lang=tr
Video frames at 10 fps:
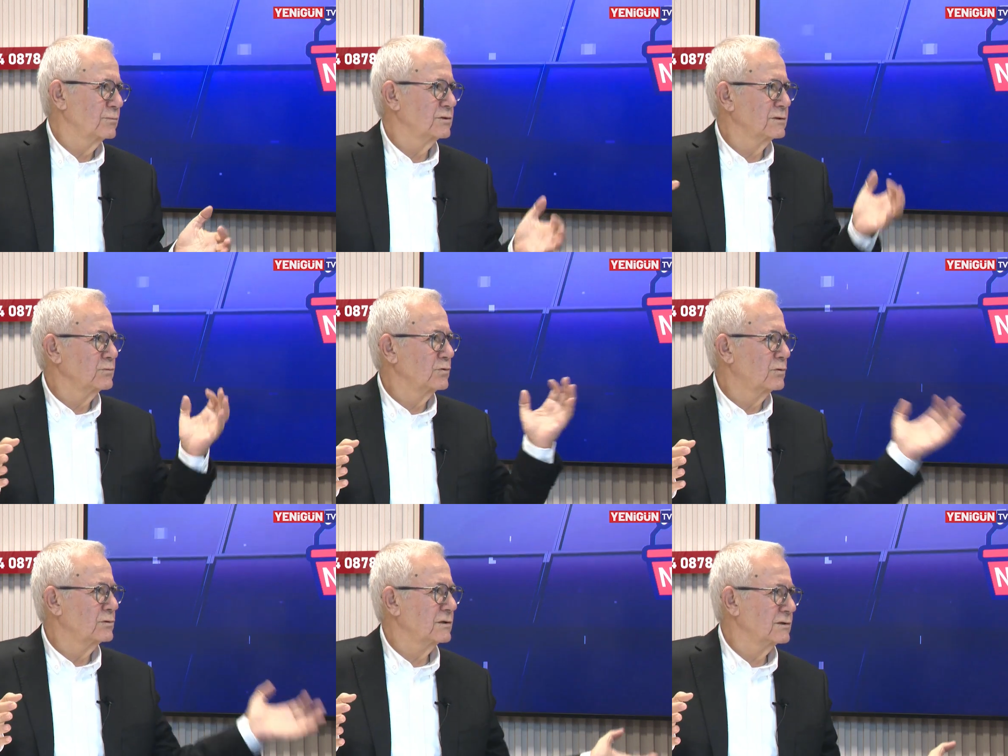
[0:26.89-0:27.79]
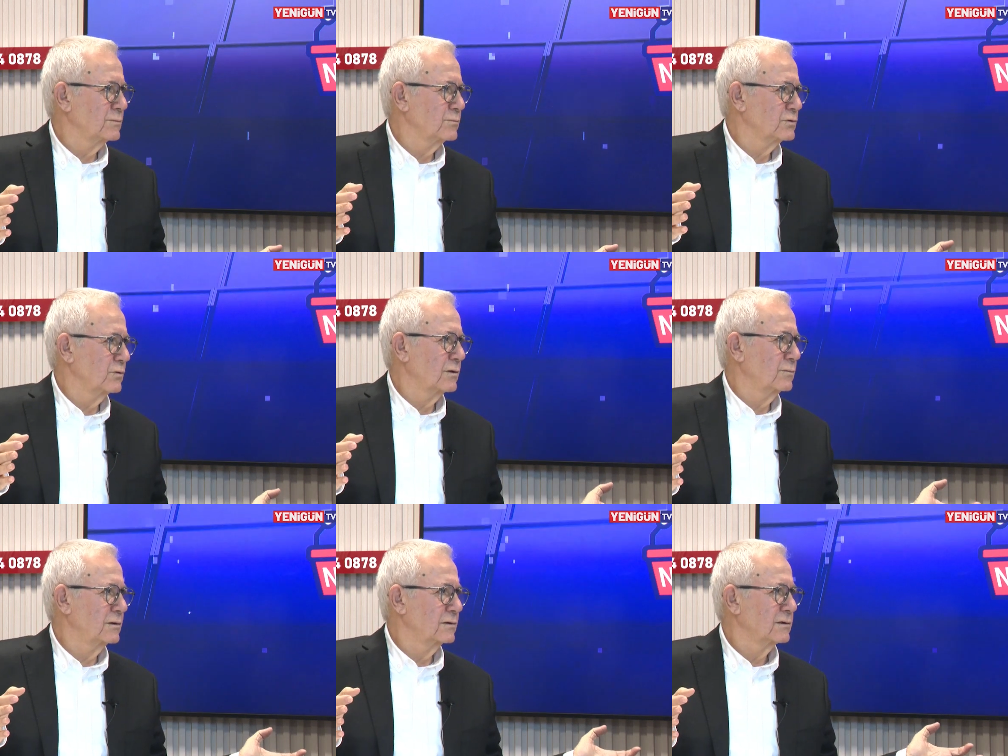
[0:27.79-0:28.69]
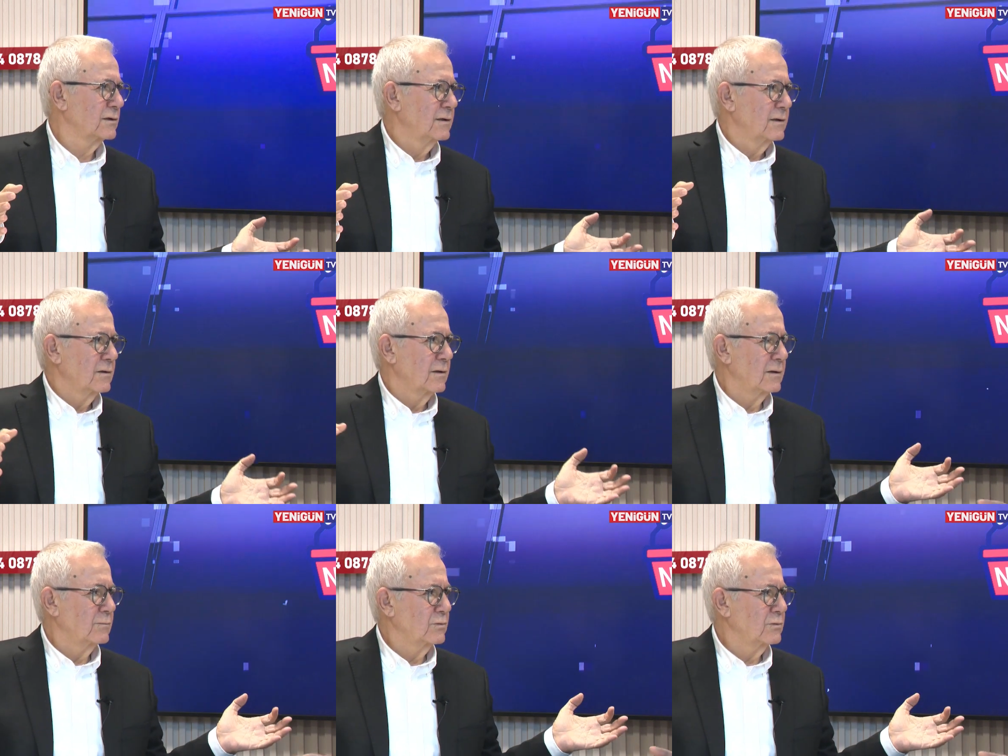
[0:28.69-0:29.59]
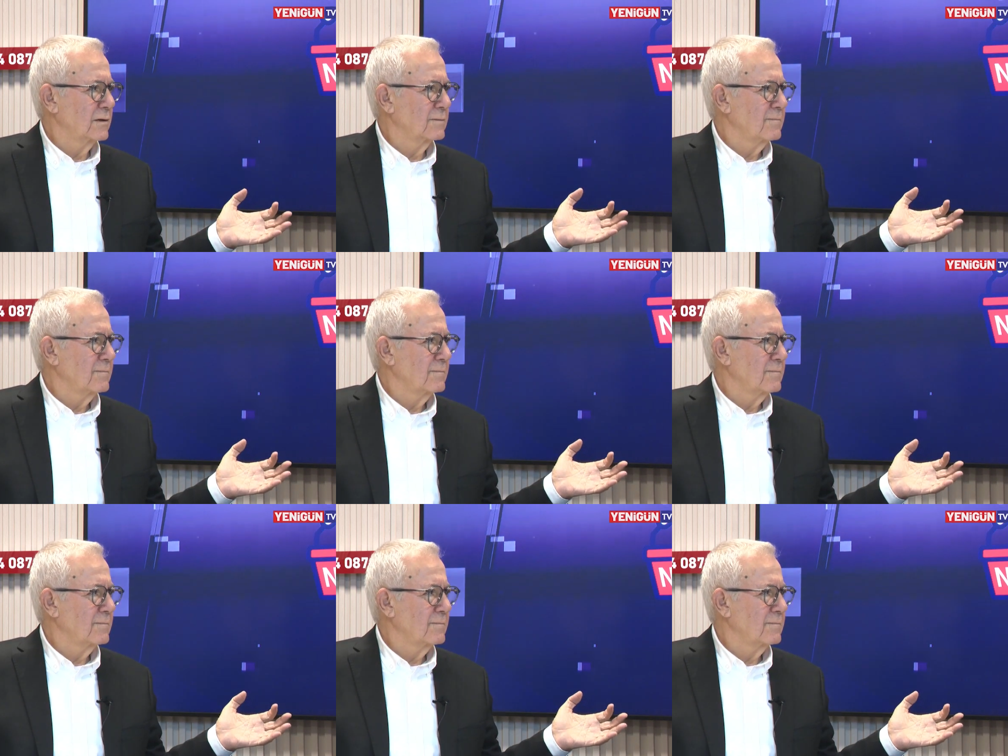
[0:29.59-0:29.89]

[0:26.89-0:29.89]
Bu bizim son seçimimiz olabilir. Yani Parti bunlar...